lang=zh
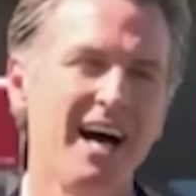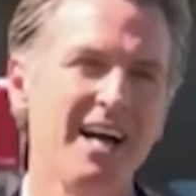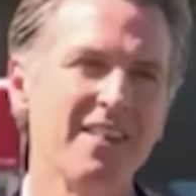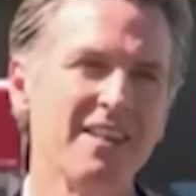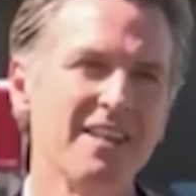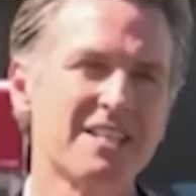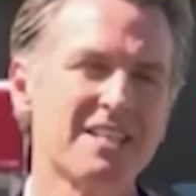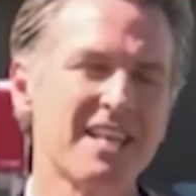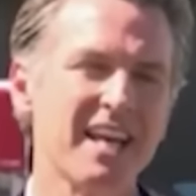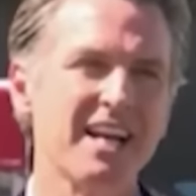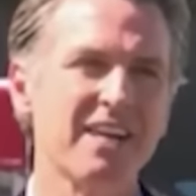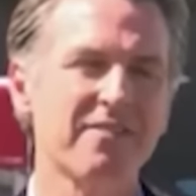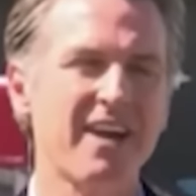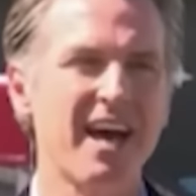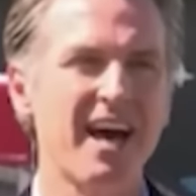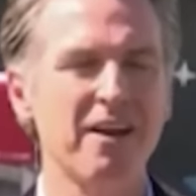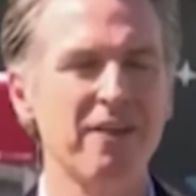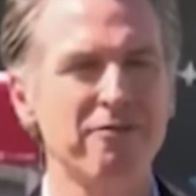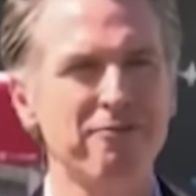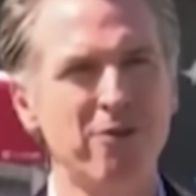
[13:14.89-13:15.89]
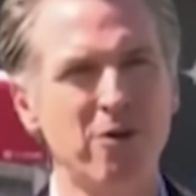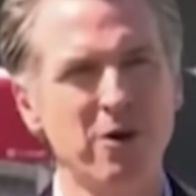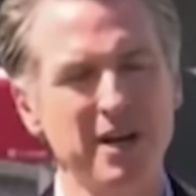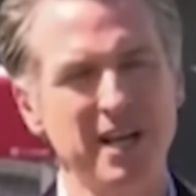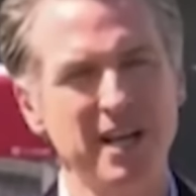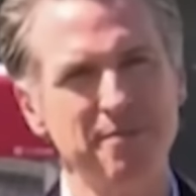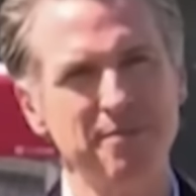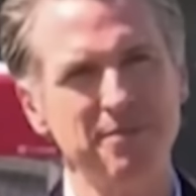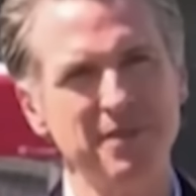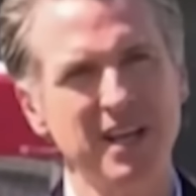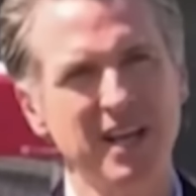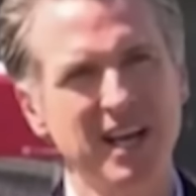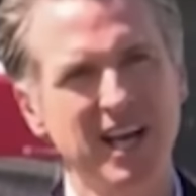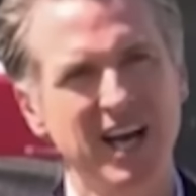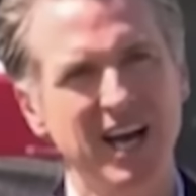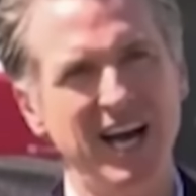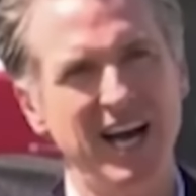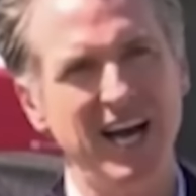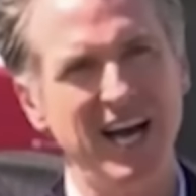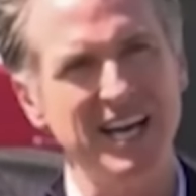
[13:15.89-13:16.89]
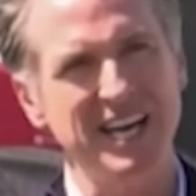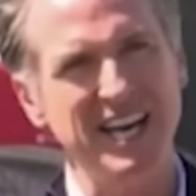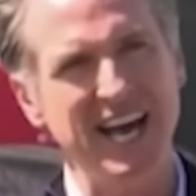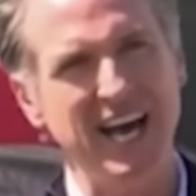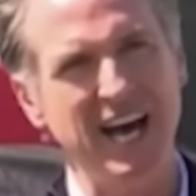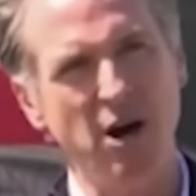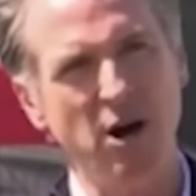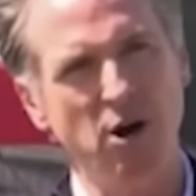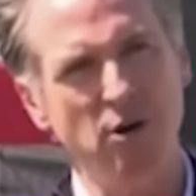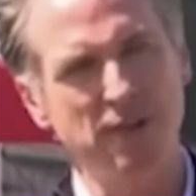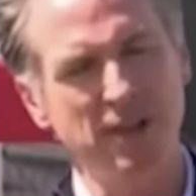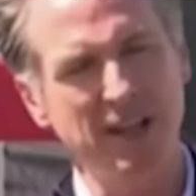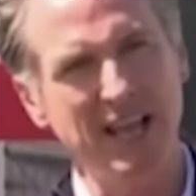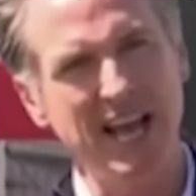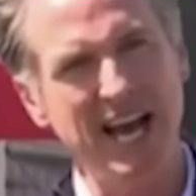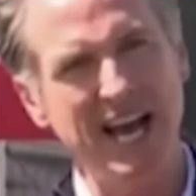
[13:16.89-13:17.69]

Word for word: 川普。纽森的身份现